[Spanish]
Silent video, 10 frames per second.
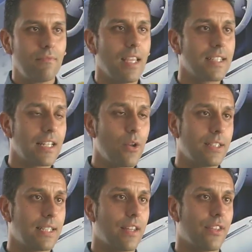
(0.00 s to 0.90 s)
Esta nueva
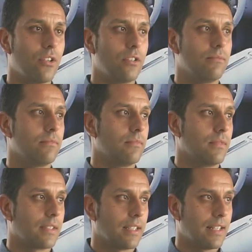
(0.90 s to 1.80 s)

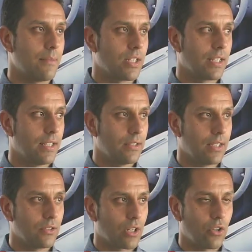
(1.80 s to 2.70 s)
instalación que tenemos aquí
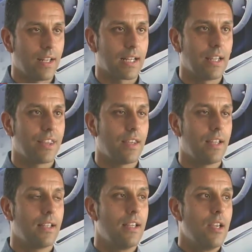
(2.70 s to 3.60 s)
en, Torrejón de la
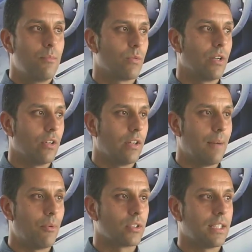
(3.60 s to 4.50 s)
Calzada, pues bueno,
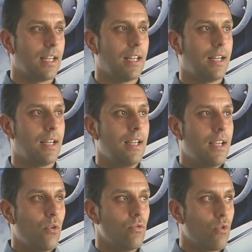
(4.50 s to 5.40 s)
aporta
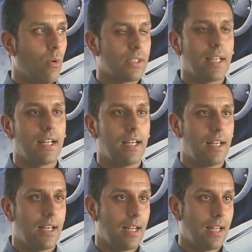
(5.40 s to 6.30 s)
un nuevo taller
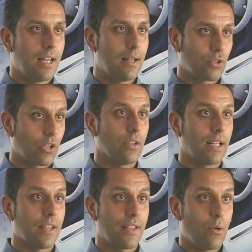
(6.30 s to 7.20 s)
a, a, Torrejón de la
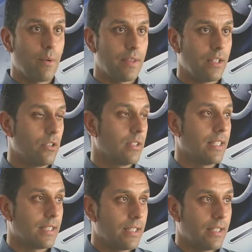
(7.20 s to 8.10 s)
Calzada, como bien digo,
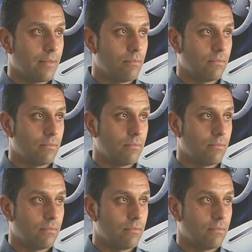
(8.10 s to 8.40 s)
que,